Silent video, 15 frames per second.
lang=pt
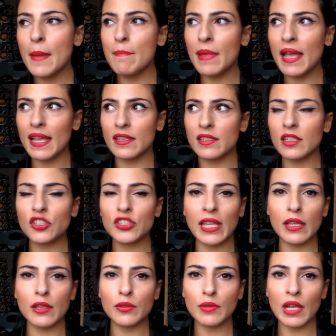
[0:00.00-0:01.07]
mas eles
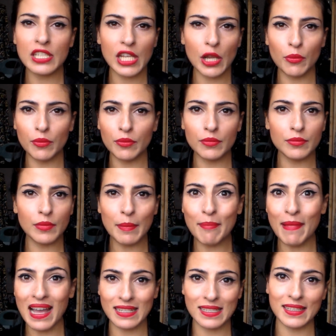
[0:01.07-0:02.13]
têm, acho que é uma
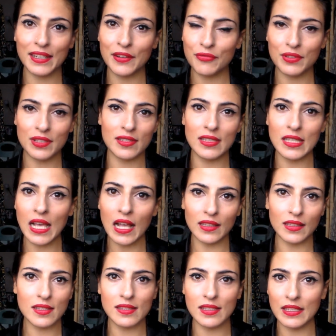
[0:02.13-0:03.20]
máscara
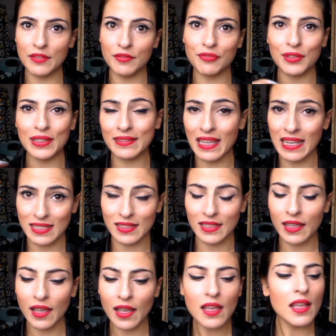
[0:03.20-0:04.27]
facial assim
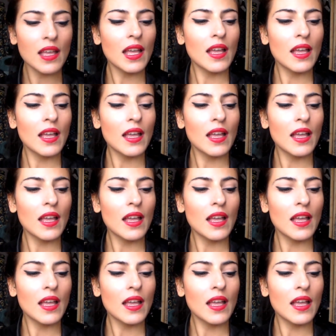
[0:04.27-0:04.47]
fantástica,